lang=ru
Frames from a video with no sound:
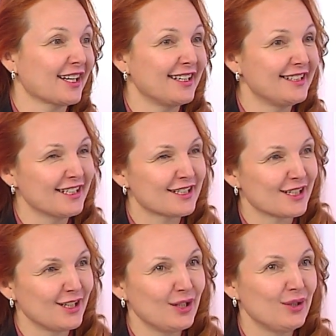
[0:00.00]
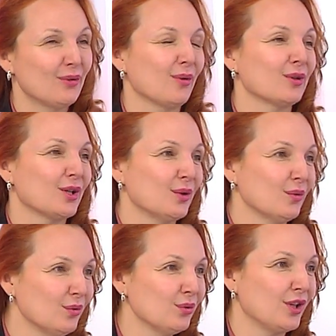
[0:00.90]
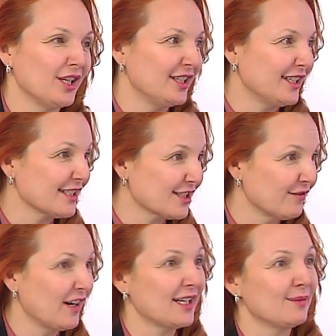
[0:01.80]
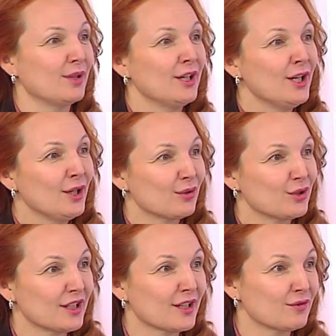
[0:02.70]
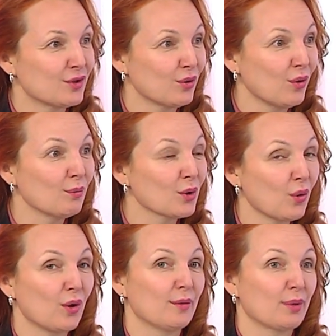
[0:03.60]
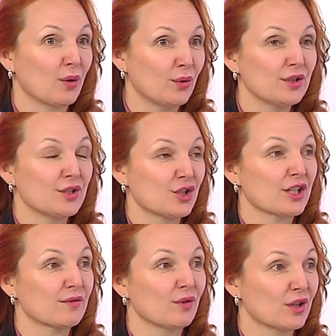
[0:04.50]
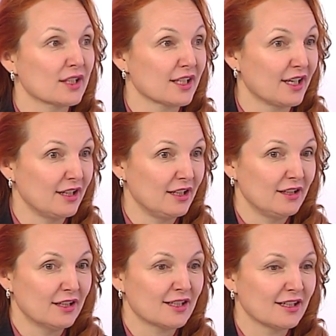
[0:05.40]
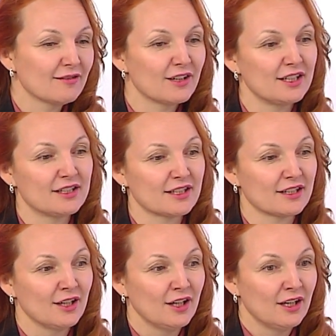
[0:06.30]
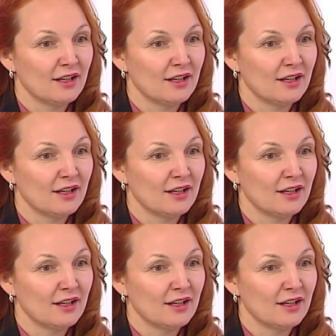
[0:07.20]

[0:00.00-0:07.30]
спектакли, детские елки, утренники, свадьбы. То есть это все многое проходит сейчас в ОКЦ. И если говорить э,